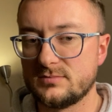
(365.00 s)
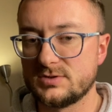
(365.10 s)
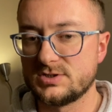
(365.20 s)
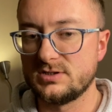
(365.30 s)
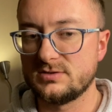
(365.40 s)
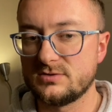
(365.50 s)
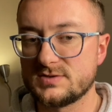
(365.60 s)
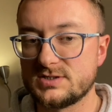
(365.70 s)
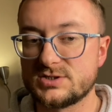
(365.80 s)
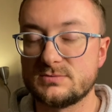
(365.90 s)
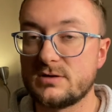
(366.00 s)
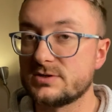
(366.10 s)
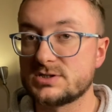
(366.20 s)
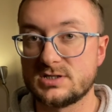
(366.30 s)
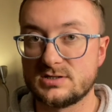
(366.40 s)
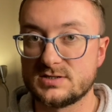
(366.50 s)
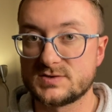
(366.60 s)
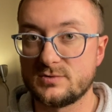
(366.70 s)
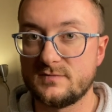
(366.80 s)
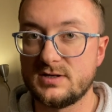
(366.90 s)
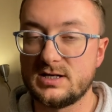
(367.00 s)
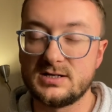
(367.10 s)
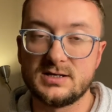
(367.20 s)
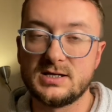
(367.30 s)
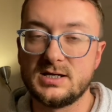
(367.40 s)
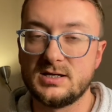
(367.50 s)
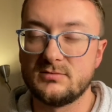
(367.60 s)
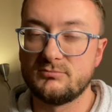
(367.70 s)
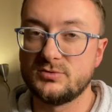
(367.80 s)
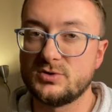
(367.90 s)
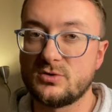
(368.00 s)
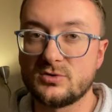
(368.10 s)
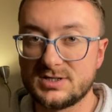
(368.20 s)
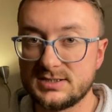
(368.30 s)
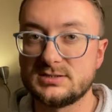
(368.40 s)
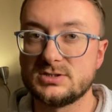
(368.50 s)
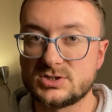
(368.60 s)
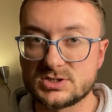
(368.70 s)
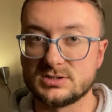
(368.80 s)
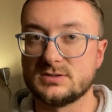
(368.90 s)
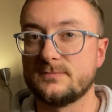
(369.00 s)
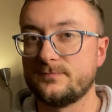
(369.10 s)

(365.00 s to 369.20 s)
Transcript: że nie tylko zatrzymałeś się na słowach, ale był to konkretny czyn.